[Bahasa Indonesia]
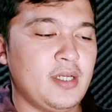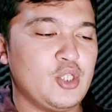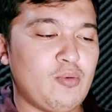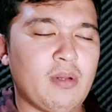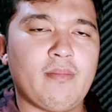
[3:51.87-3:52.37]

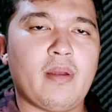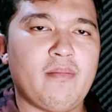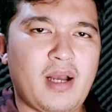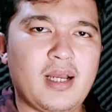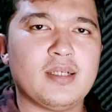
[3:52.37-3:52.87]
cuman
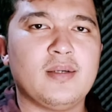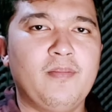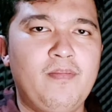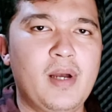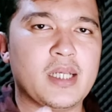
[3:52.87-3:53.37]
memang
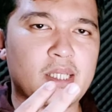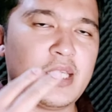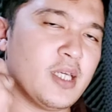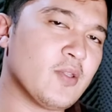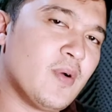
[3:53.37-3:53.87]

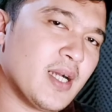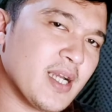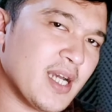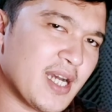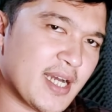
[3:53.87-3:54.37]
bassnya itu
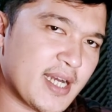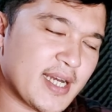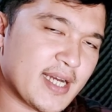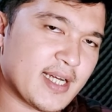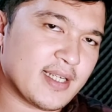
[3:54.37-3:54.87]

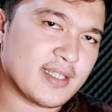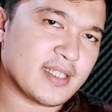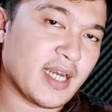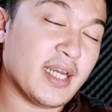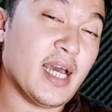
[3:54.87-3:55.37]
agak
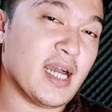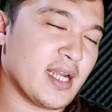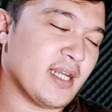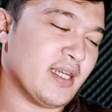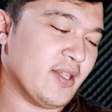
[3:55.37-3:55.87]

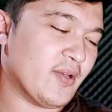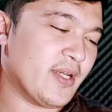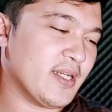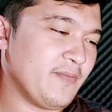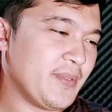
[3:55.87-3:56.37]
nendang gitu
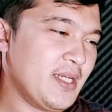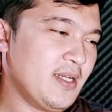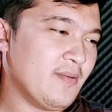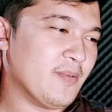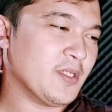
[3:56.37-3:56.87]
ya
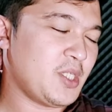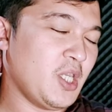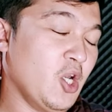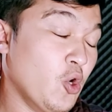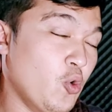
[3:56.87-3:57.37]

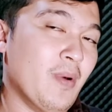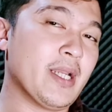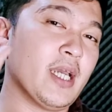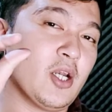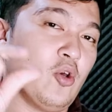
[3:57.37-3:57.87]
si low
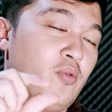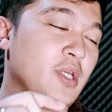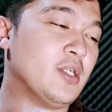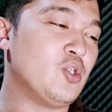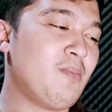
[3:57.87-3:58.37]
bagian
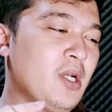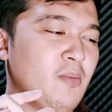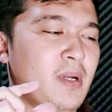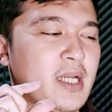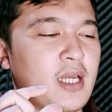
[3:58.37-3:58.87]
lownya cuman
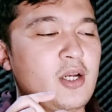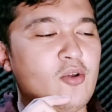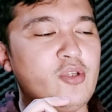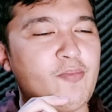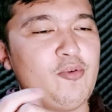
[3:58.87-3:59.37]
bagian
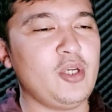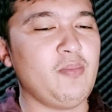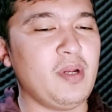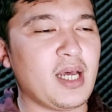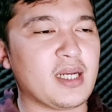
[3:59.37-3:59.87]
low nya pun
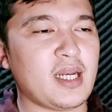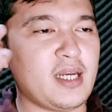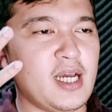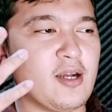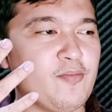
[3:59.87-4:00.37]
dibilang
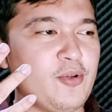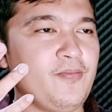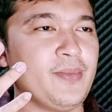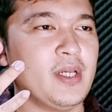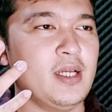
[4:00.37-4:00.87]
nendang
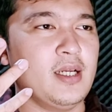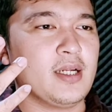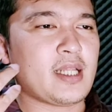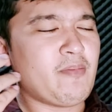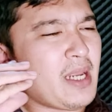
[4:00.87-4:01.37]
pun
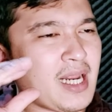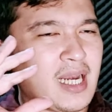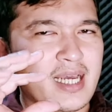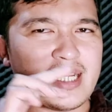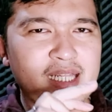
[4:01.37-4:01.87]
tapi
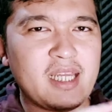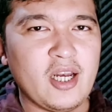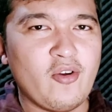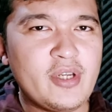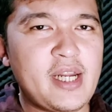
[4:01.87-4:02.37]

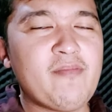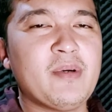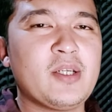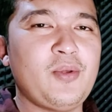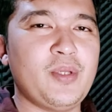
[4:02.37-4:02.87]
clarity low nya
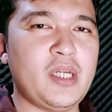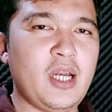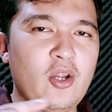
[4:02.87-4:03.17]
dapat gitu jadi